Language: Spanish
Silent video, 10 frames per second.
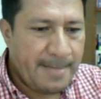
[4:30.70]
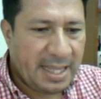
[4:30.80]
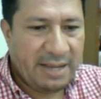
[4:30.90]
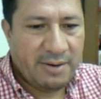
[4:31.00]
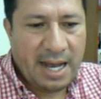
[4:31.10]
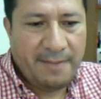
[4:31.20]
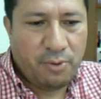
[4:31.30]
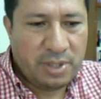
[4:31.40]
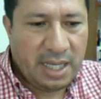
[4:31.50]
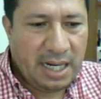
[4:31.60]
que va a
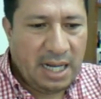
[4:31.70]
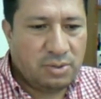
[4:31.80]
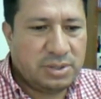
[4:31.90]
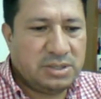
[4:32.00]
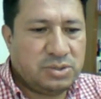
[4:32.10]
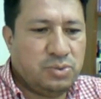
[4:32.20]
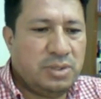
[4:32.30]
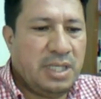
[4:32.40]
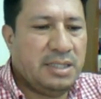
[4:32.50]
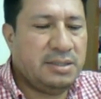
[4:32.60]
apoyar a los
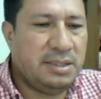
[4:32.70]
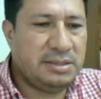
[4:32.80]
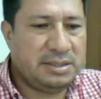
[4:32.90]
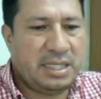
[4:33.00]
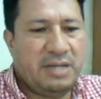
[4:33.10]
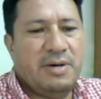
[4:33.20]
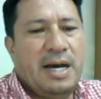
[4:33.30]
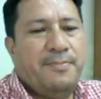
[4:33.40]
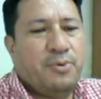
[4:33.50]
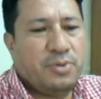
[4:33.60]
estudiantes, que
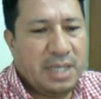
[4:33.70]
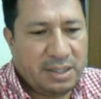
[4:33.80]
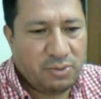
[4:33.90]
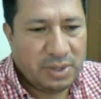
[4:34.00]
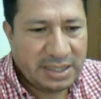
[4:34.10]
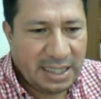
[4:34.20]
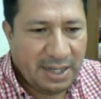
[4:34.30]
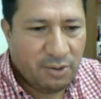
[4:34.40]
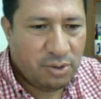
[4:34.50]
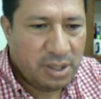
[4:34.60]
va a apoyar nuestra
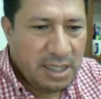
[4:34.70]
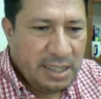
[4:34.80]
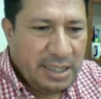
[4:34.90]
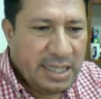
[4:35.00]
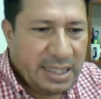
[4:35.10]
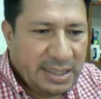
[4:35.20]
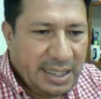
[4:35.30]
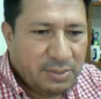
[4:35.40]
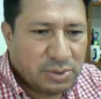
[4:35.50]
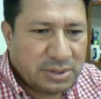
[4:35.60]
labor y que
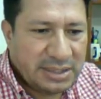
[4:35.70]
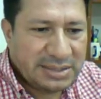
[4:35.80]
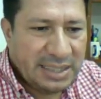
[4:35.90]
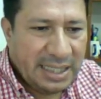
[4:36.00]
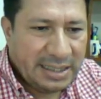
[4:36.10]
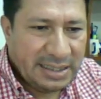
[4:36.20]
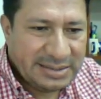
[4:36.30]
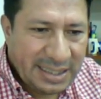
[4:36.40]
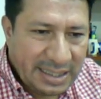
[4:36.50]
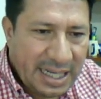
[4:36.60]
tenemos que estar
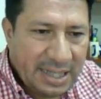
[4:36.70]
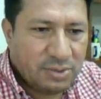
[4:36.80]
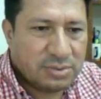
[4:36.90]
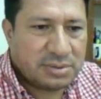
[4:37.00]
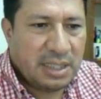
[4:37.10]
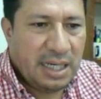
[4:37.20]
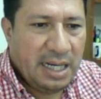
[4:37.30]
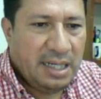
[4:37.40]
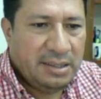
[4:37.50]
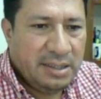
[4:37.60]
cercanos
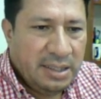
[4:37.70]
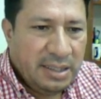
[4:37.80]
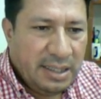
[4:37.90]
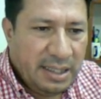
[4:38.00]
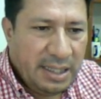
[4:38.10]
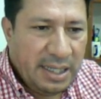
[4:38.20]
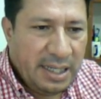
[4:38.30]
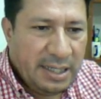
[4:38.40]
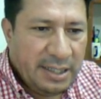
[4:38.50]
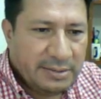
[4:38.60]
a
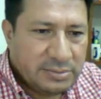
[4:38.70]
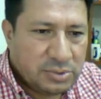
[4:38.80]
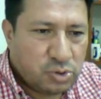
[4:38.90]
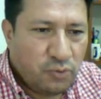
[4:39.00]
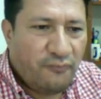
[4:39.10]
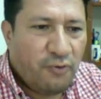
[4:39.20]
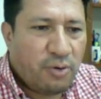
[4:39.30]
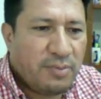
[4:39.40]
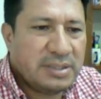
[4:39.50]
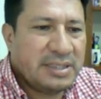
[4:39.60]
eh, sus
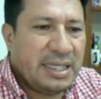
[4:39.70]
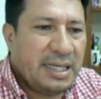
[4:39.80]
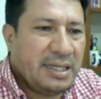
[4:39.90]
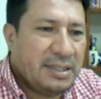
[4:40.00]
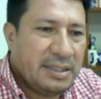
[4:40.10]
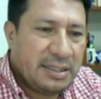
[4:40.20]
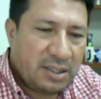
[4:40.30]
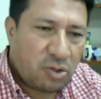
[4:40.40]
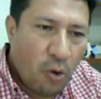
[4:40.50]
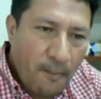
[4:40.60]
formas de
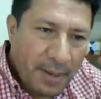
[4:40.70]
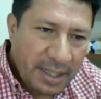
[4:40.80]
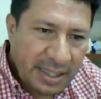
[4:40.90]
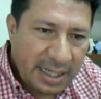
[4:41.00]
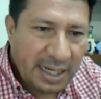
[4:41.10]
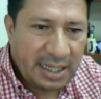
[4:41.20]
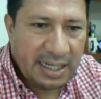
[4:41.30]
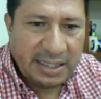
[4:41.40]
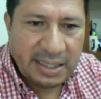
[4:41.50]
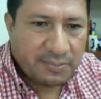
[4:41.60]
comprender la
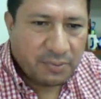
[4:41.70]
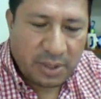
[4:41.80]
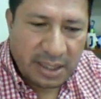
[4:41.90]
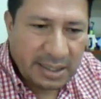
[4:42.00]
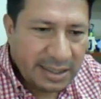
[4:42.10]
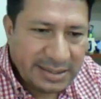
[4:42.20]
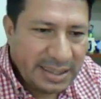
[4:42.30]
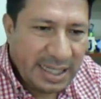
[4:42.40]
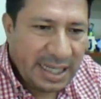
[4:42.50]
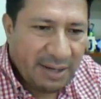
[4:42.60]
realidad, que es
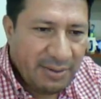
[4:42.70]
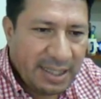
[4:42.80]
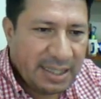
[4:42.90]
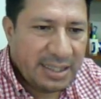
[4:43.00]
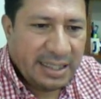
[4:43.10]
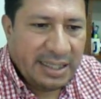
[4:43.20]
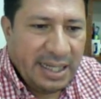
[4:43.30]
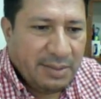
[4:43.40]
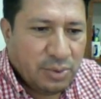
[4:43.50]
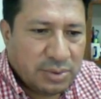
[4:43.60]
innegable que ya
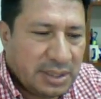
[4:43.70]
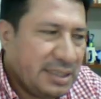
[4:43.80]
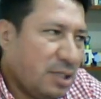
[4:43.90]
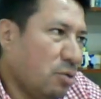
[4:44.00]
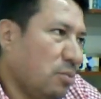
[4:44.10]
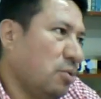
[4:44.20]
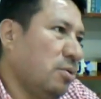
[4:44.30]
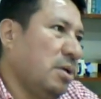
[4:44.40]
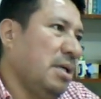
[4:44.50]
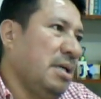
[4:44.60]
tenemos, así como